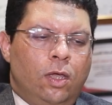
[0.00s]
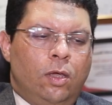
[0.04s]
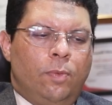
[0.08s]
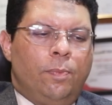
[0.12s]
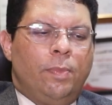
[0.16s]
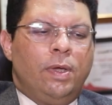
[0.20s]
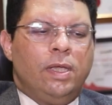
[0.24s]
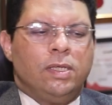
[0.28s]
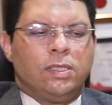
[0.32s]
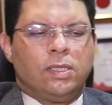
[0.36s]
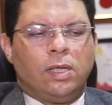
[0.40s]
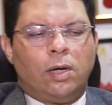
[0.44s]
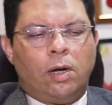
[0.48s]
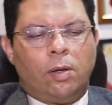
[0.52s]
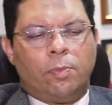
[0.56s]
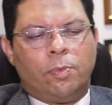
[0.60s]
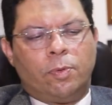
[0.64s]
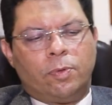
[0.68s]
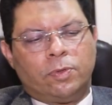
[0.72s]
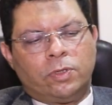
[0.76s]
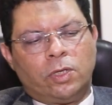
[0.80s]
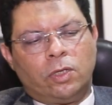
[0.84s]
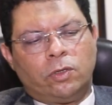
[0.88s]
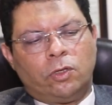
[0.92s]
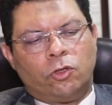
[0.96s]
الماء الزرقاء
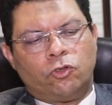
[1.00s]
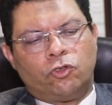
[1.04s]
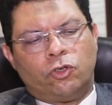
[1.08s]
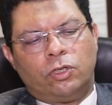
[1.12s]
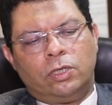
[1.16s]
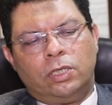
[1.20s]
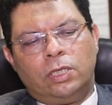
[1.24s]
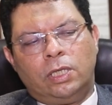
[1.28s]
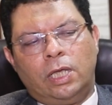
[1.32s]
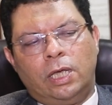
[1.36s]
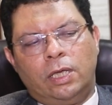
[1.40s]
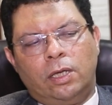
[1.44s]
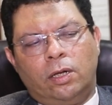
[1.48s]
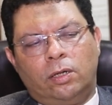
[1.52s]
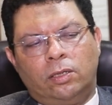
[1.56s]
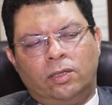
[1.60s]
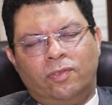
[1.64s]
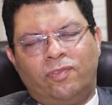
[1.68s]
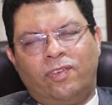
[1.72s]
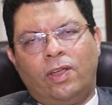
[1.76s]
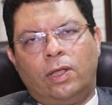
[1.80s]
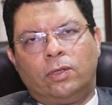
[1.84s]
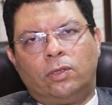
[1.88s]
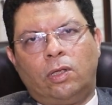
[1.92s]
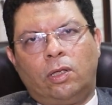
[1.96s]
ببساطه شديده هي
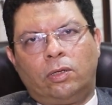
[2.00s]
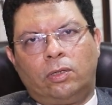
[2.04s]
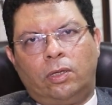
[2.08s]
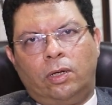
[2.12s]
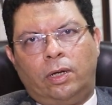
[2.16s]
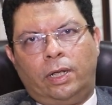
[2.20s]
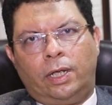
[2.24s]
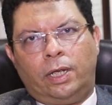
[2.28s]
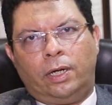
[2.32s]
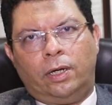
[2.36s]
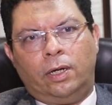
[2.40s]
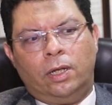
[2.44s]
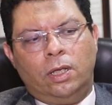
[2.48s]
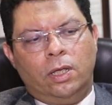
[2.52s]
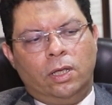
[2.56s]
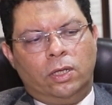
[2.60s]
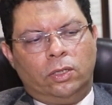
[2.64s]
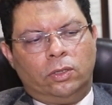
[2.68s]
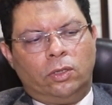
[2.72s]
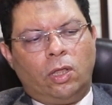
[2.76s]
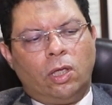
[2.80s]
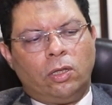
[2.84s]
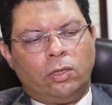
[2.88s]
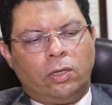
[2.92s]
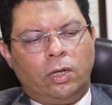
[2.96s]
ارتفاع ضغط العين،
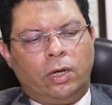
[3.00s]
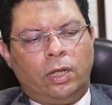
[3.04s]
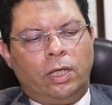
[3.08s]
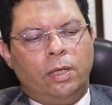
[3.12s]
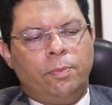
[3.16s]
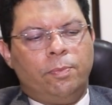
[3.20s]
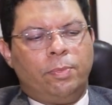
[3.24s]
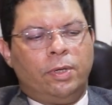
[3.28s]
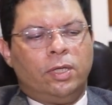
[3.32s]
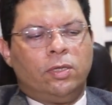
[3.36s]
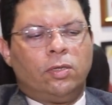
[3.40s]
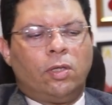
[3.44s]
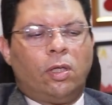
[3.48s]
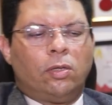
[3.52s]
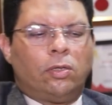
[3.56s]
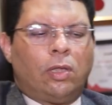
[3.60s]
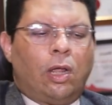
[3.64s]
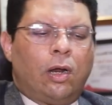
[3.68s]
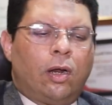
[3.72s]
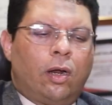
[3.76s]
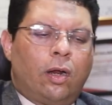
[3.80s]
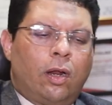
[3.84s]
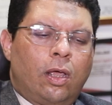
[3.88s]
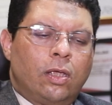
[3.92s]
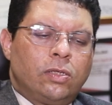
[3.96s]
ضغط العين بيضغط
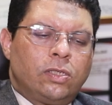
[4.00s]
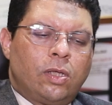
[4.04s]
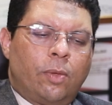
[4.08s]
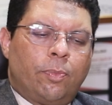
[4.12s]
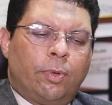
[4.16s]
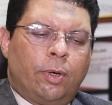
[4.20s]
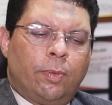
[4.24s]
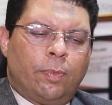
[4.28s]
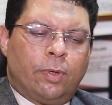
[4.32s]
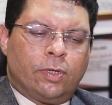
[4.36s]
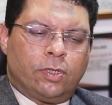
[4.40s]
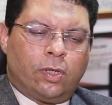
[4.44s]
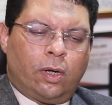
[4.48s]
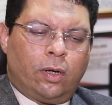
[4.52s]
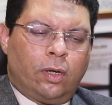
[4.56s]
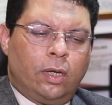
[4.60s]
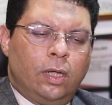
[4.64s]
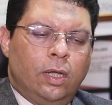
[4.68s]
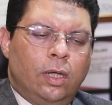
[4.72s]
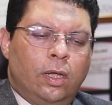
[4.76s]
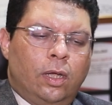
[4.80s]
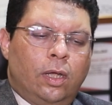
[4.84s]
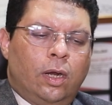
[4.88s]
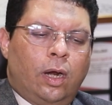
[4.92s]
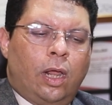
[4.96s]
على العصب البصري،
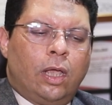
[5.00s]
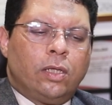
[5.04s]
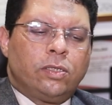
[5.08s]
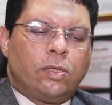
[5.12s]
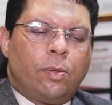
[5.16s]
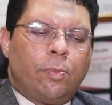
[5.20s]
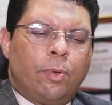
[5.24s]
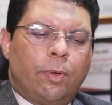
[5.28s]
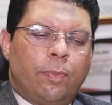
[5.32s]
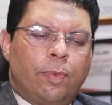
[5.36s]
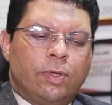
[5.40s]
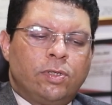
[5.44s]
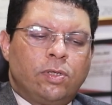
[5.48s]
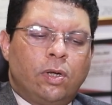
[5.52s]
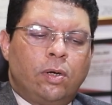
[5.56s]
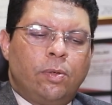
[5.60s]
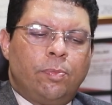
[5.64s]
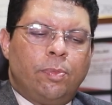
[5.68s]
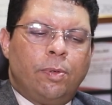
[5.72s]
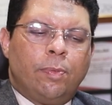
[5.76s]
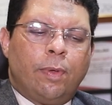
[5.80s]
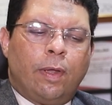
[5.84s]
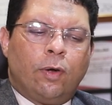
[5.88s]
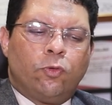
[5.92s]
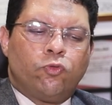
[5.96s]
العصب البصري
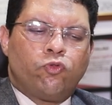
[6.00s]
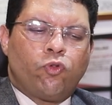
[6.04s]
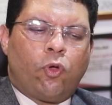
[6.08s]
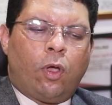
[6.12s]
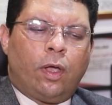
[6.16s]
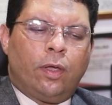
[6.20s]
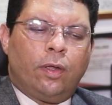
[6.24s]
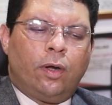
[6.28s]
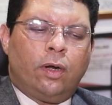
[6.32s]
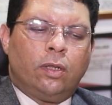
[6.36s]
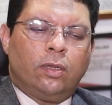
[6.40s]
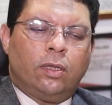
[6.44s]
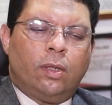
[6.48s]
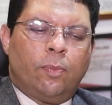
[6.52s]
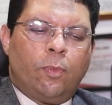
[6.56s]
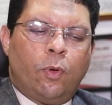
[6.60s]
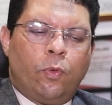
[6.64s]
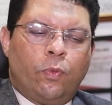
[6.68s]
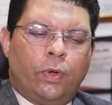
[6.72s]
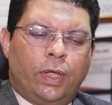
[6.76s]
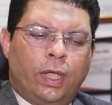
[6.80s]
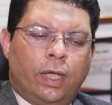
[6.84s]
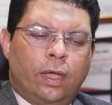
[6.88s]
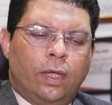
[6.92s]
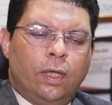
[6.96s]
بيبقى له شعيرات
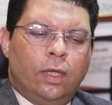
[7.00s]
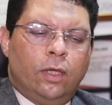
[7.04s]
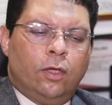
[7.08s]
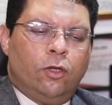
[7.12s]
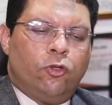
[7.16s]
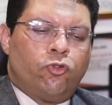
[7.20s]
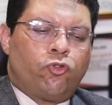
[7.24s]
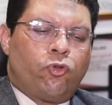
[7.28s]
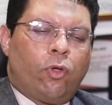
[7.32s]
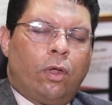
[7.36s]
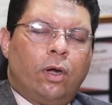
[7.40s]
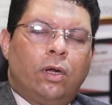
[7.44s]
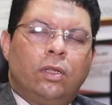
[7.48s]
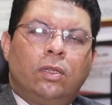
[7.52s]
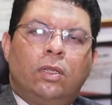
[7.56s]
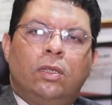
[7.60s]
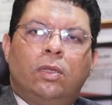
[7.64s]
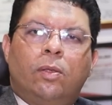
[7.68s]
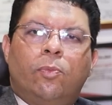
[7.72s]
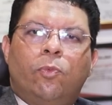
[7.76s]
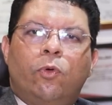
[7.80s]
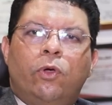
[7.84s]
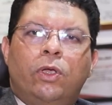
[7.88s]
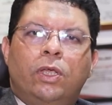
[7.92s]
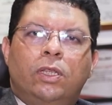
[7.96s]
دمويه، الشعيرات
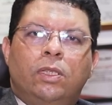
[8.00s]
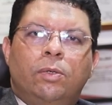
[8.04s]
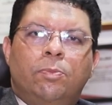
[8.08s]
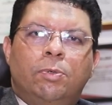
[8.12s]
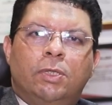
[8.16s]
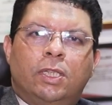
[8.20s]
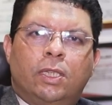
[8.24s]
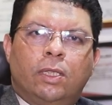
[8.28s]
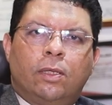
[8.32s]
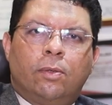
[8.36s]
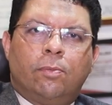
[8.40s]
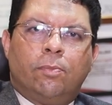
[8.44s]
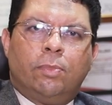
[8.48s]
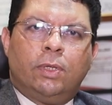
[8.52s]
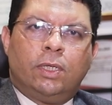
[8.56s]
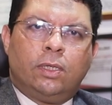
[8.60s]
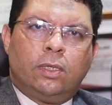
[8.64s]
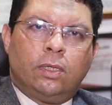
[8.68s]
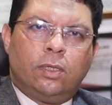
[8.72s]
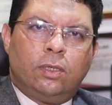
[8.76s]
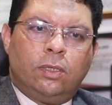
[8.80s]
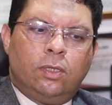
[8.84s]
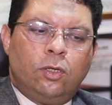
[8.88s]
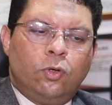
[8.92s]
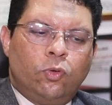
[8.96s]
الدمويه دي بت...
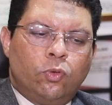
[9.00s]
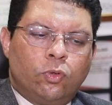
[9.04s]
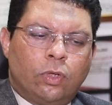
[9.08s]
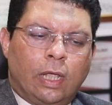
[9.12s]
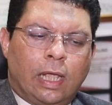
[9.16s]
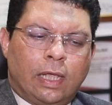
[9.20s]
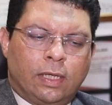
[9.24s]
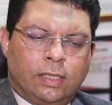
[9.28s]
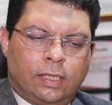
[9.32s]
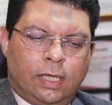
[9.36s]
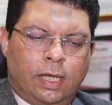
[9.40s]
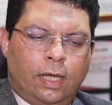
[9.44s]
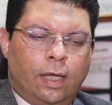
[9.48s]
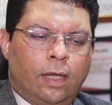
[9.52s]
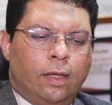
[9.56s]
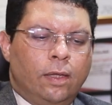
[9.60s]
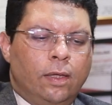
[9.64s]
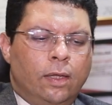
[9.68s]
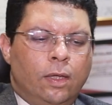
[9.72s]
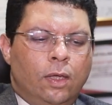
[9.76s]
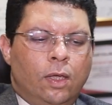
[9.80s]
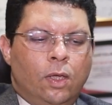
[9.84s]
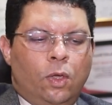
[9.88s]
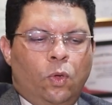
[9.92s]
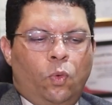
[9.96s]
بتديله تغذيه،
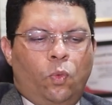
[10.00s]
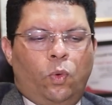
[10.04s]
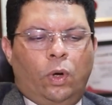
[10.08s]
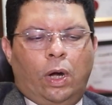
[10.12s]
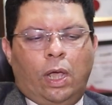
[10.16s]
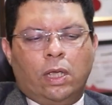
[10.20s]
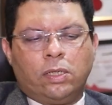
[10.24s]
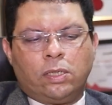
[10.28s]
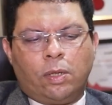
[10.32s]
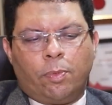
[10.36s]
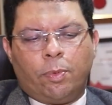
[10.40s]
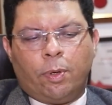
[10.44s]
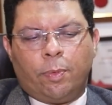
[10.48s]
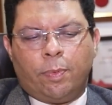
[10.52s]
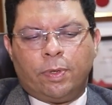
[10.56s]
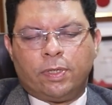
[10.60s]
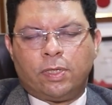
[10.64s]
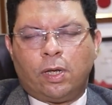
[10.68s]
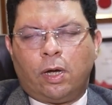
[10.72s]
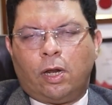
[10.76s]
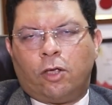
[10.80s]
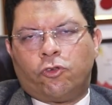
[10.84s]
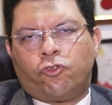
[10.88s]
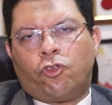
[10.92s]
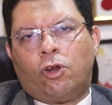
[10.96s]
والعصب
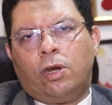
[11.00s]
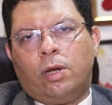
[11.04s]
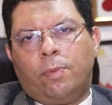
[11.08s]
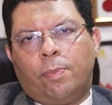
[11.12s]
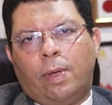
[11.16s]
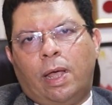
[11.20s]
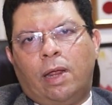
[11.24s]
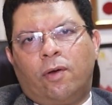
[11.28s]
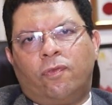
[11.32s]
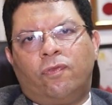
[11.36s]
البصري عشان نبقى